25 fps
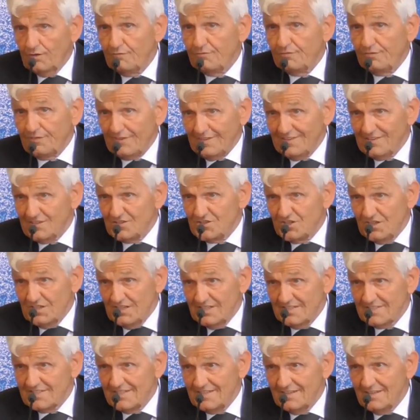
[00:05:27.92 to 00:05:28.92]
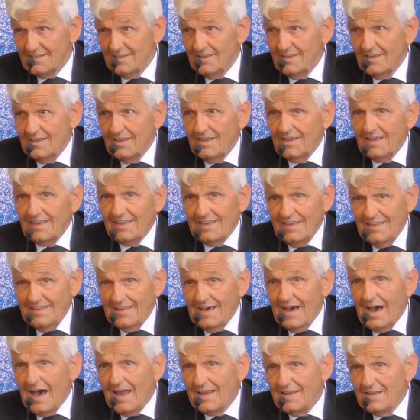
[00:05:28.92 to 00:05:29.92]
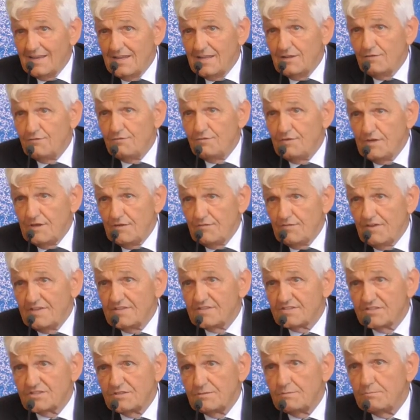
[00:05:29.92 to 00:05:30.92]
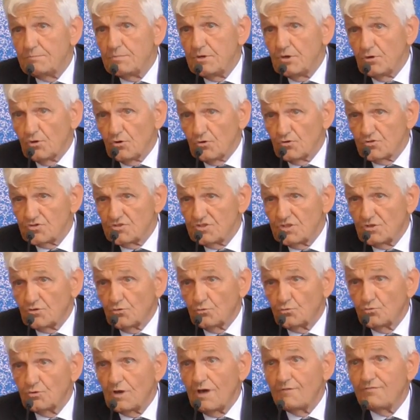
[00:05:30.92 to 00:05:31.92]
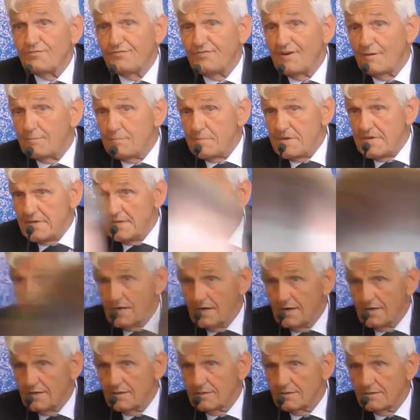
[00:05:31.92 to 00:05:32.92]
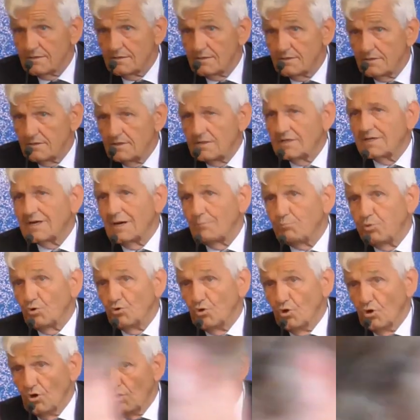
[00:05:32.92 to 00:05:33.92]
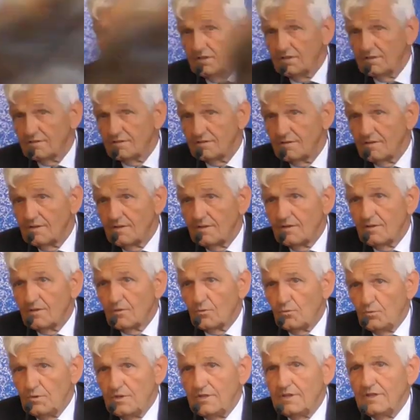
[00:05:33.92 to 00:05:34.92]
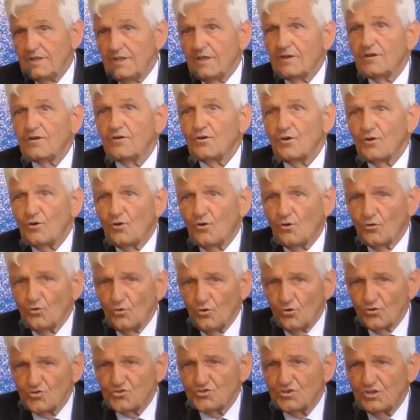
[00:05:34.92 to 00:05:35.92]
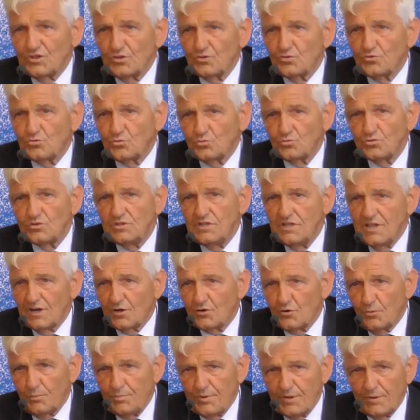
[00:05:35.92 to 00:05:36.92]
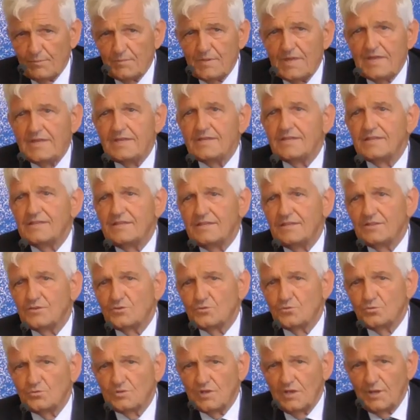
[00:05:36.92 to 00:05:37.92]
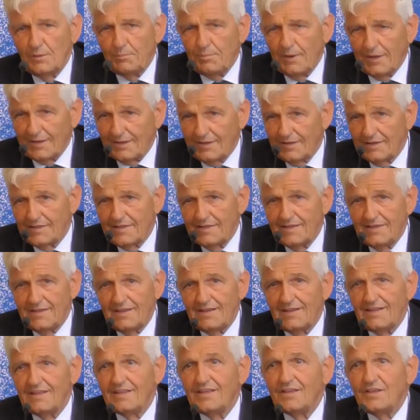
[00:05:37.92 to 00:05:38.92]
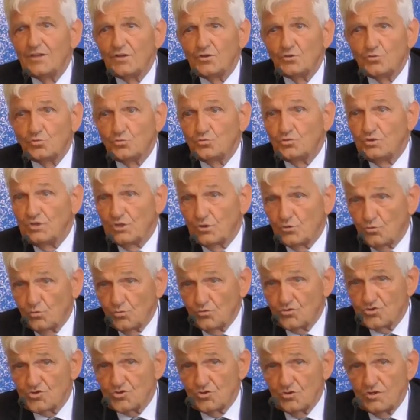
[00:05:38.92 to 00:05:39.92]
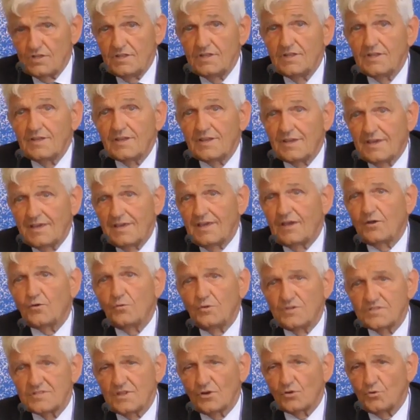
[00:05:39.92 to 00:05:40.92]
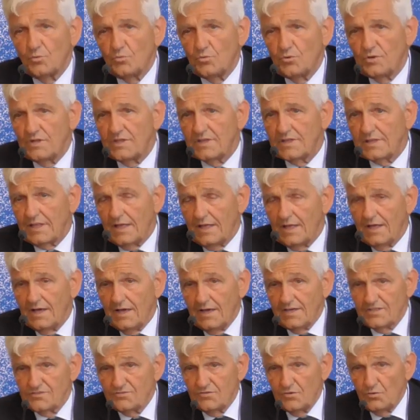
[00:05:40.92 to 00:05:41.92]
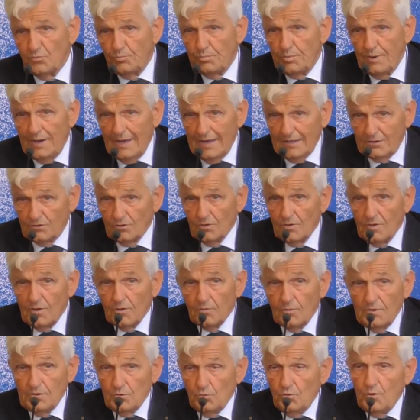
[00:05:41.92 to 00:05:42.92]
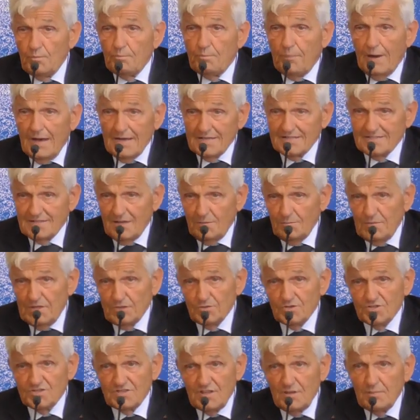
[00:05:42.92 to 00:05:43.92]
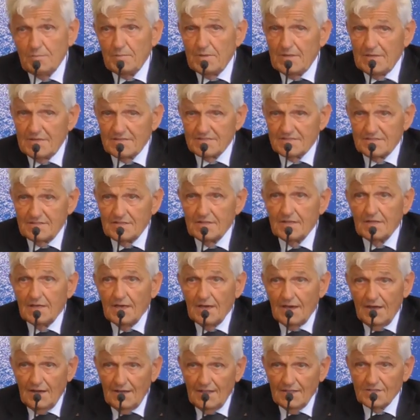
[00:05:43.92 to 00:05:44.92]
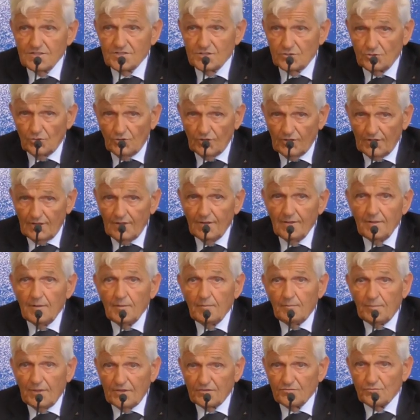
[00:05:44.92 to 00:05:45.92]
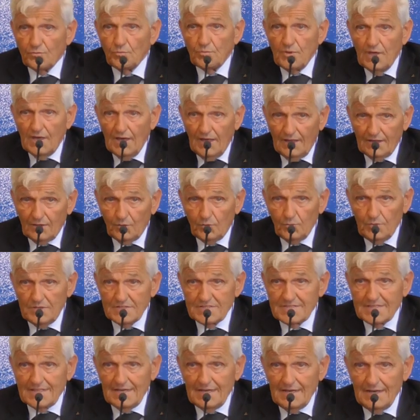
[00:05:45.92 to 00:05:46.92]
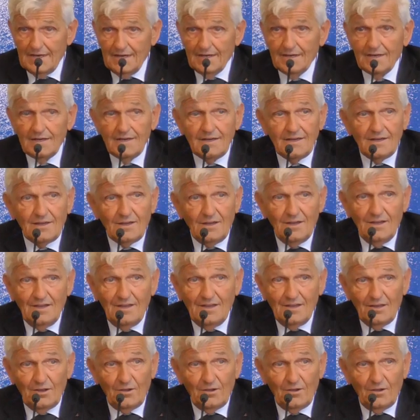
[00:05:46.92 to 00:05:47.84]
francese che da anni vive in simbiosi con una famiglia di capodogli. Quindi conosce tutti gli accoppiamenti, tutte le parentele, tutti i cuccioli che questa comunità ha sviluppato. Quindi lui passa almeno sei mesi alle Azzorre per studiare questa, eh,